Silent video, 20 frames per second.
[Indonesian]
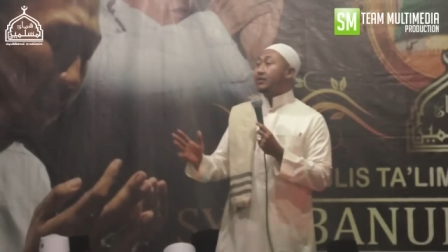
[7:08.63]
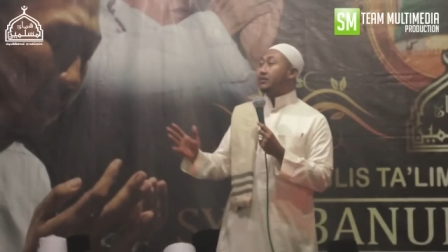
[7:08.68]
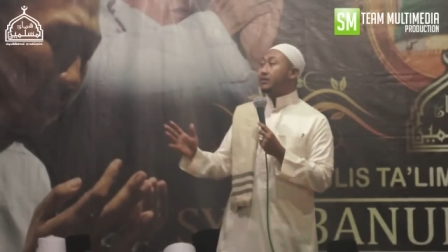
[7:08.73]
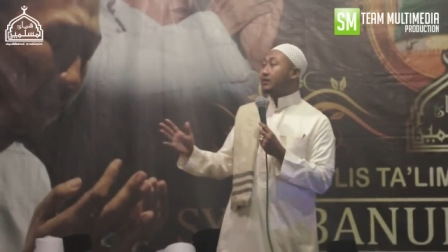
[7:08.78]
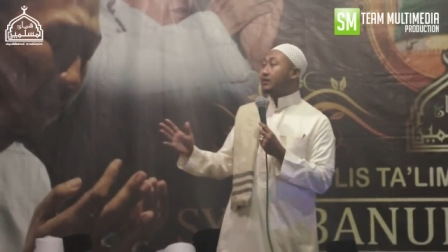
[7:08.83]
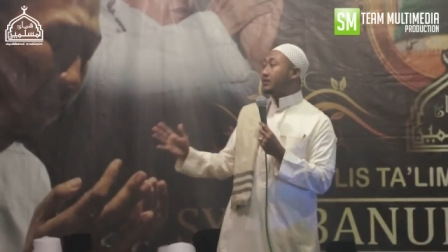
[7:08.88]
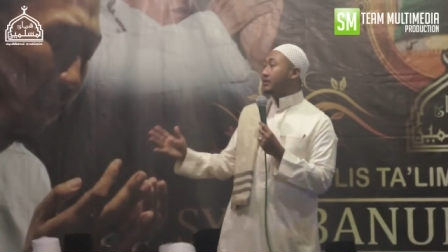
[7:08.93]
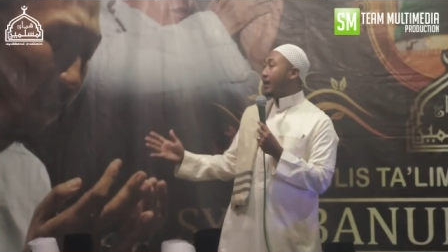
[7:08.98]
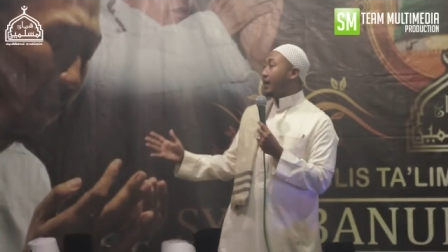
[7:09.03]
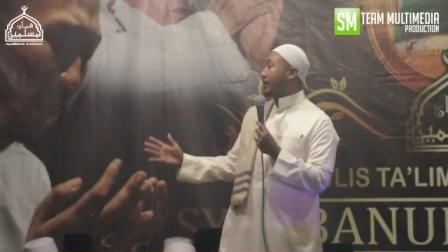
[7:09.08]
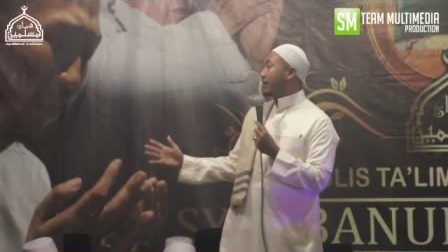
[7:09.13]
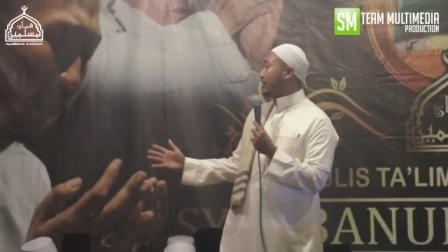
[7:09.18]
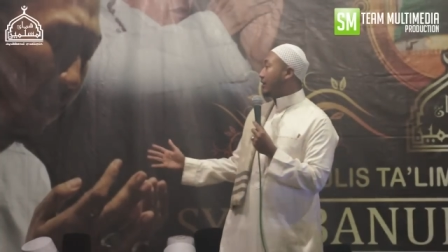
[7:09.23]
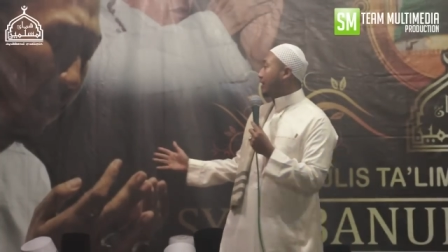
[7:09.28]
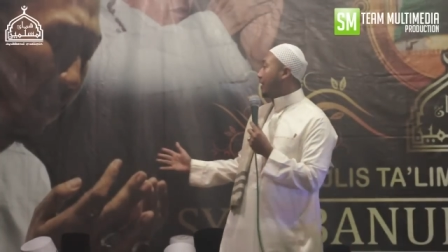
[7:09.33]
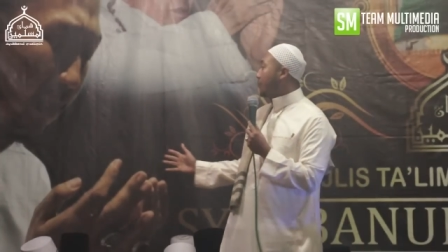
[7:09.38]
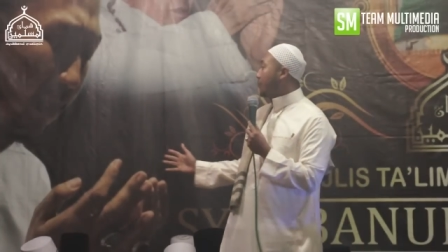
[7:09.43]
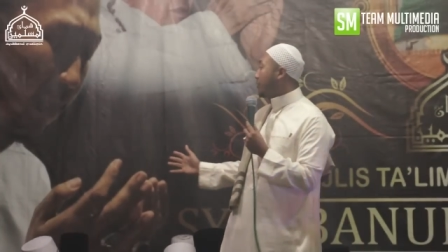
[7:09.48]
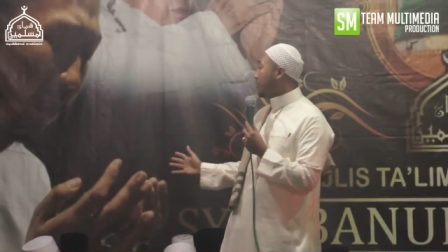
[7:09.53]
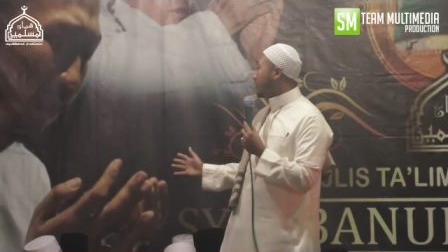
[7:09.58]
cek
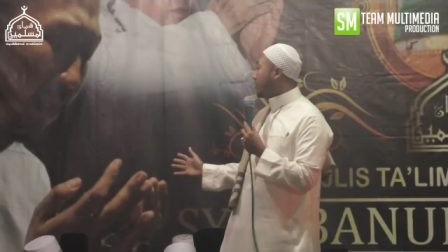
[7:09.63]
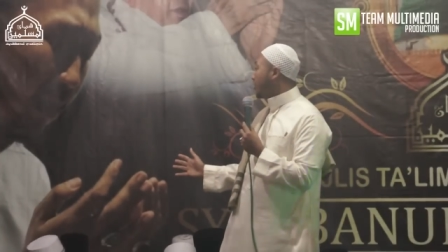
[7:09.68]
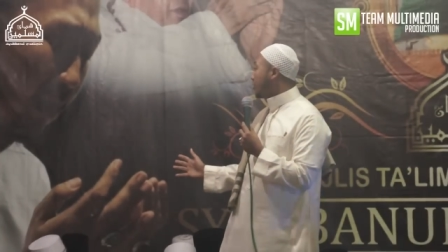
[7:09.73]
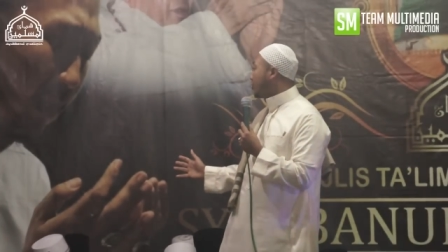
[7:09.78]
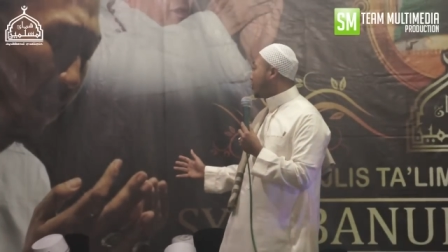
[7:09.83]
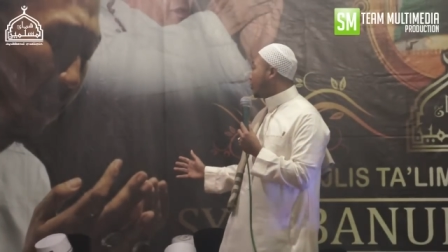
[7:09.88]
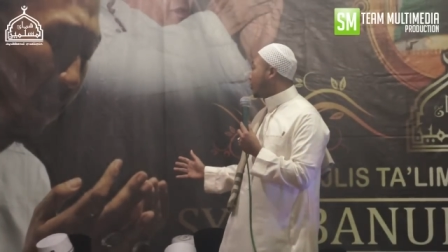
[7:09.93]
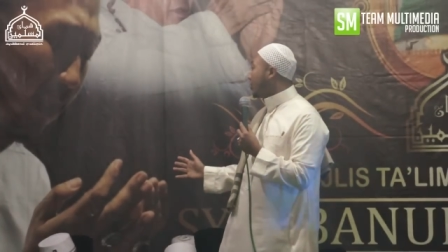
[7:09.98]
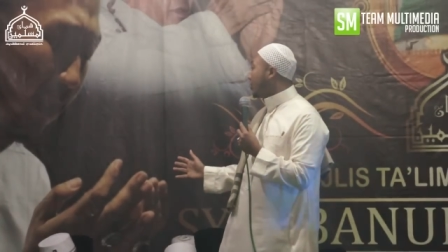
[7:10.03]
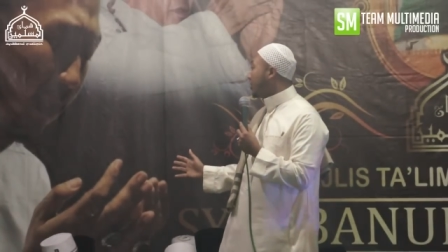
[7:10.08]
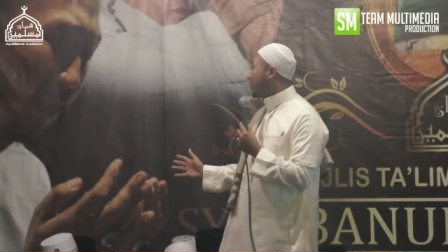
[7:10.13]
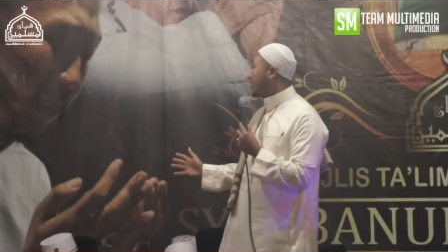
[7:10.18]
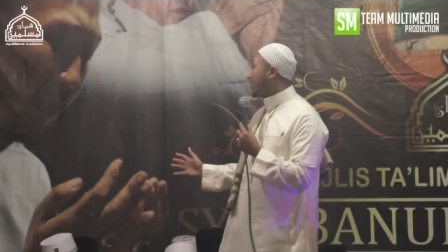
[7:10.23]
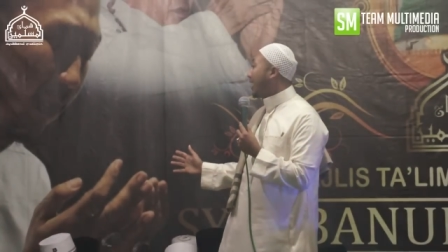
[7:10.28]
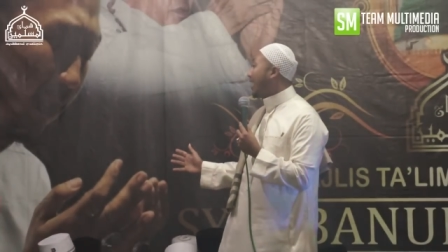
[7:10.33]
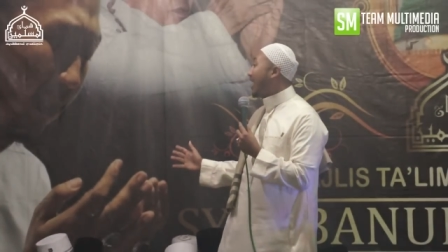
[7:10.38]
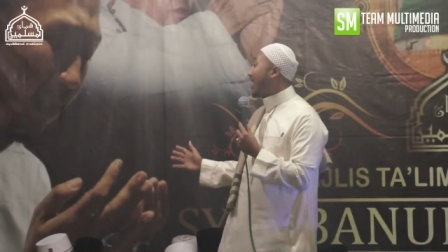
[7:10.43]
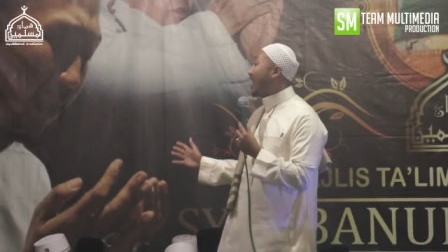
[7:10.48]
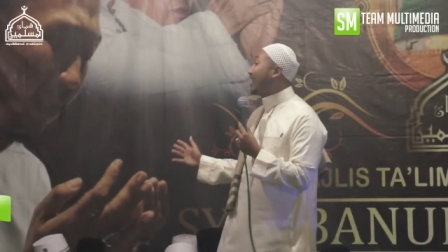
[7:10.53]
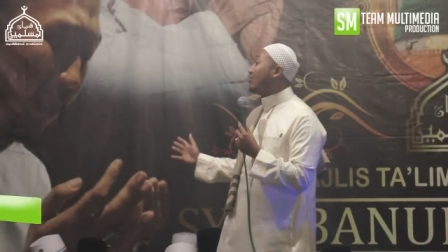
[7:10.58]
saking dengan bidadari ini kan